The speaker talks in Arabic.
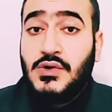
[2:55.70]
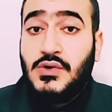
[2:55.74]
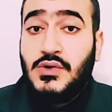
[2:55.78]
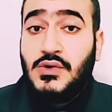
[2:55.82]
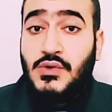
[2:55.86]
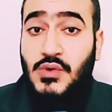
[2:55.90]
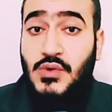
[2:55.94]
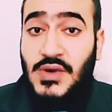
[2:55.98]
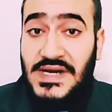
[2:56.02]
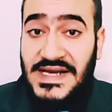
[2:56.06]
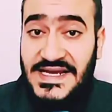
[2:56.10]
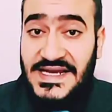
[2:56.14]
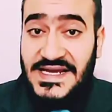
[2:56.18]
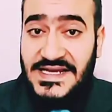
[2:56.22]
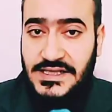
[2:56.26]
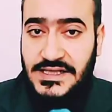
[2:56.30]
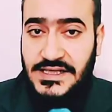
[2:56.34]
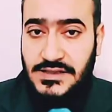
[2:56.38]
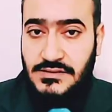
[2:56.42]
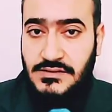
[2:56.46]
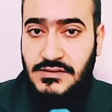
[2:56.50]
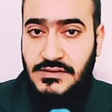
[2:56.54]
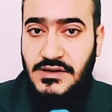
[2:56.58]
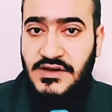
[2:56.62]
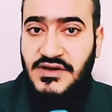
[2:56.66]
ولكن
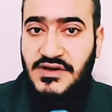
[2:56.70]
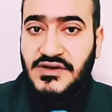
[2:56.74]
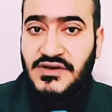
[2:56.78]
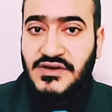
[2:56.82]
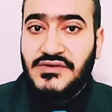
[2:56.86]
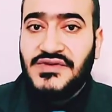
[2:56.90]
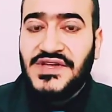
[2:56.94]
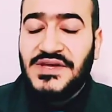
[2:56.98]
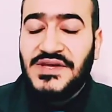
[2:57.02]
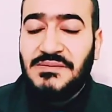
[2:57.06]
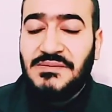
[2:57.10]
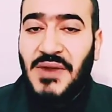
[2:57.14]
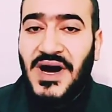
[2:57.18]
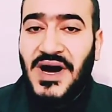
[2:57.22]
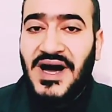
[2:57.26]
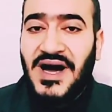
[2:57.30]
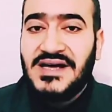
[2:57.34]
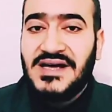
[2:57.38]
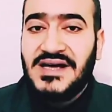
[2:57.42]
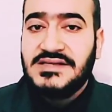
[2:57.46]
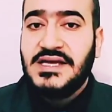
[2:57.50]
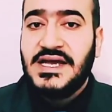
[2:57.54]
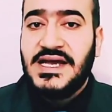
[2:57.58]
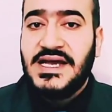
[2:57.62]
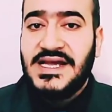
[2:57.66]
في
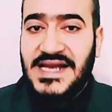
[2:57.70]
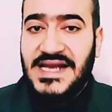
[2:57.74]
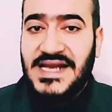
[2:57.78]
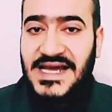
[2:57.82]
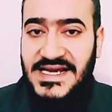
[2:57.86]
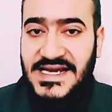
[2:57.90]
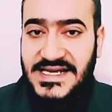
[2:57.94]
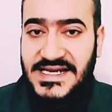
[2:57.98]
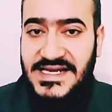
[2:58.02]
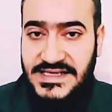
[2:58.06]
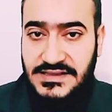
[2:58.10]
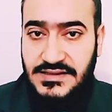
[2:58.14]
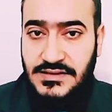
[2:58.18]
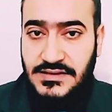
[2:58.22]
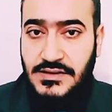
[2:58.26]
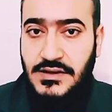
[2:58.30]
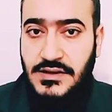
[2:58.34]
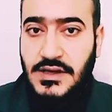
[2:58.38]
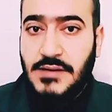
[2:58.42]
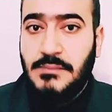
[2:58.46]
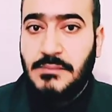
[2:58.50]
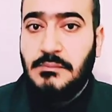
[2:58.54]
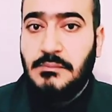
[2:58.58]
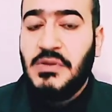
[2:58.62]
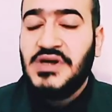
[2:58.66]
بعض الحالات
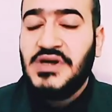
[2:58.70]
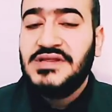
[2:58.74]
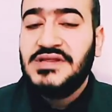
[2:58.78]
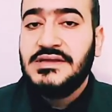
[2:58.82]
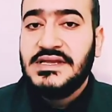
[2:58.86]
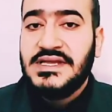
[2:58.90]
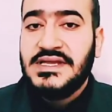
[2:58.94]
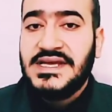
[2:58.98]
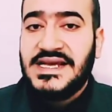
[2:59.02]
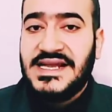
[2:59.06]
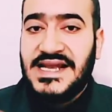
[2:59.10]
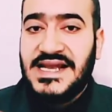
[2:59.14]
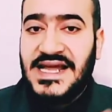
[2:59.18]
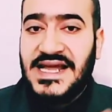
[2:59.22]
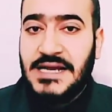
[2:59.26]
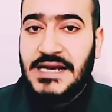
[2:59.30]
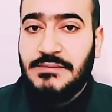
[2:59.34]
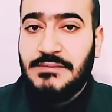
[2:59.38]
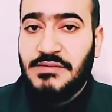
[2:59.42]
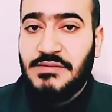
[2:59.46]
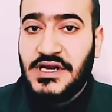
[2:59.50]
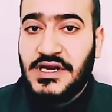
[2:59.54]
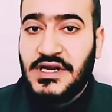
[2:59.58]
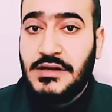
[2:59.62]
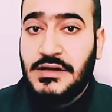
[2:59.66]
بطن
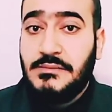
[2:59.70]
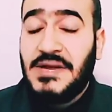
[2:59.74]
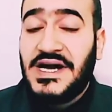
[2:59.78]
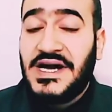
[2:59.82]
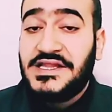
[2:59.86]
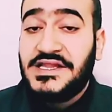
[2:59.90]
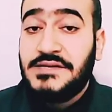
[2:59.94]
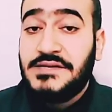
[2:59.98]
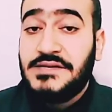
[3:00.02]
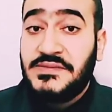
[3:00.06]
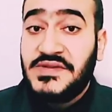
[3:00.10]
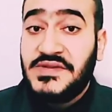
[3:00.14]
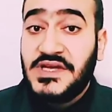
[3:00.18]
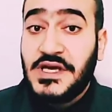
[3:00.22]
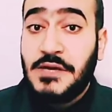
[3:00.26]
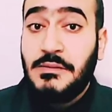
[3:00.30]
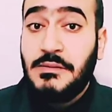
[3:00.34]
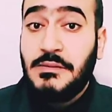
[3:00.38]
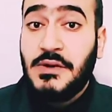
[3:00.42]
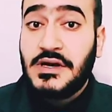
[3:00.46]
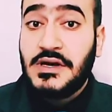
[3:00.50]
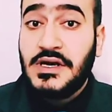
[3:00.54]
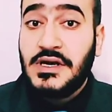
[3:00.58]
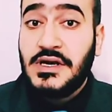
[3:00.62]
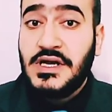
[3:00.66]
الحامل بعد ما بتكبر